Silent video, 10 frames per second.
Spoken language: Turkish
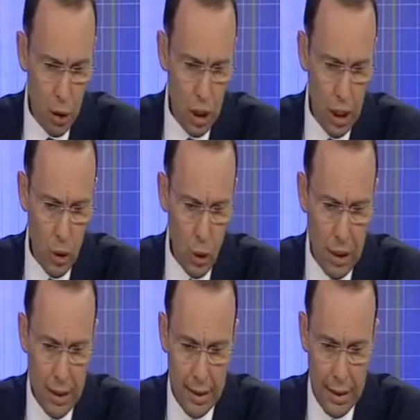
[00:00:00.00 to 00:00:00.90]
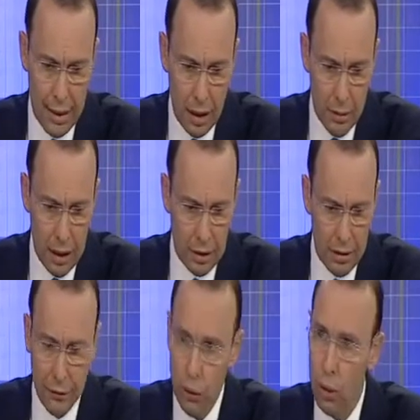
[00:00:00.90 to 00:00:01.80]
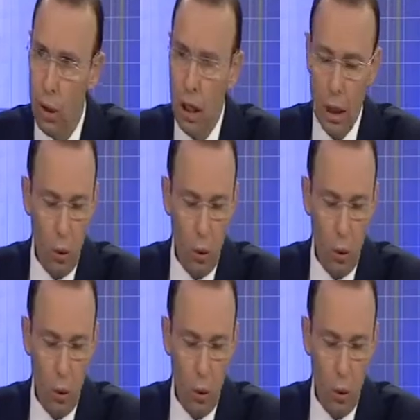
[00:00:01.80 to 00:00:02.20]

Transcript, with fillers: Türkiye'ye yönelik herhangi bir atıf yok.